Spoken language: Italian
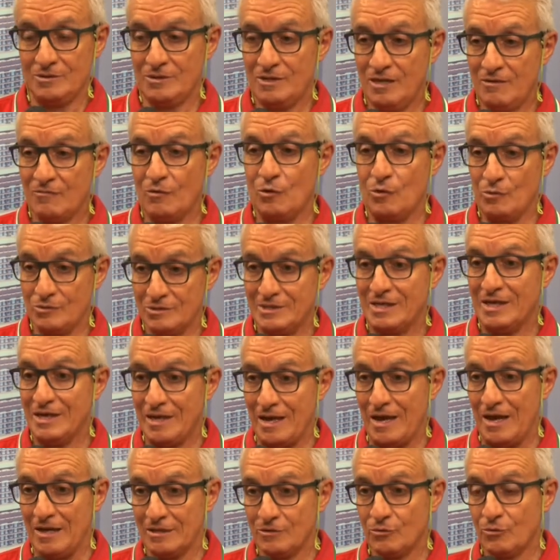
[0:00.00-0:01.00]
di
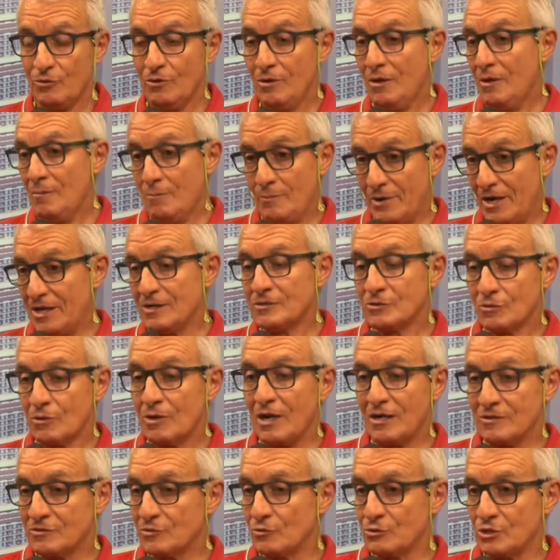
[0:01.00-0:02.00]
volontariato presso
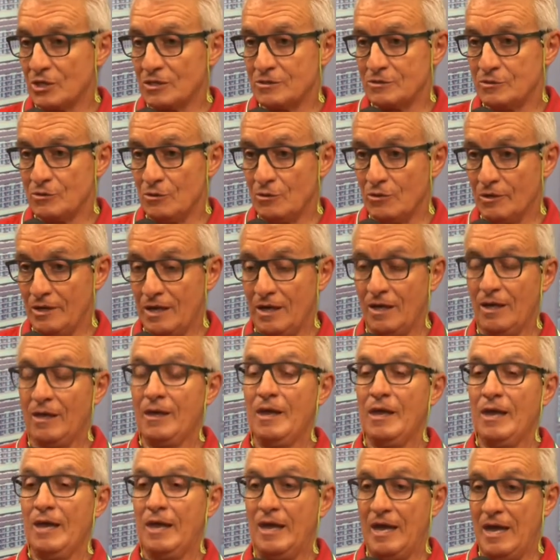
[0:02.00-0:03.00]
l'associazione
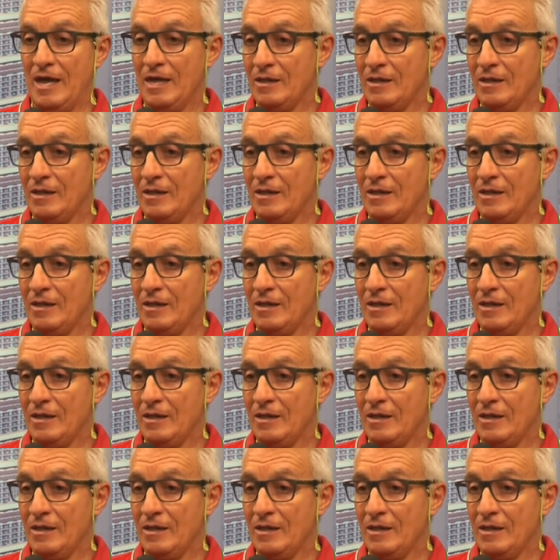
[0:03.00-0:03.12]
che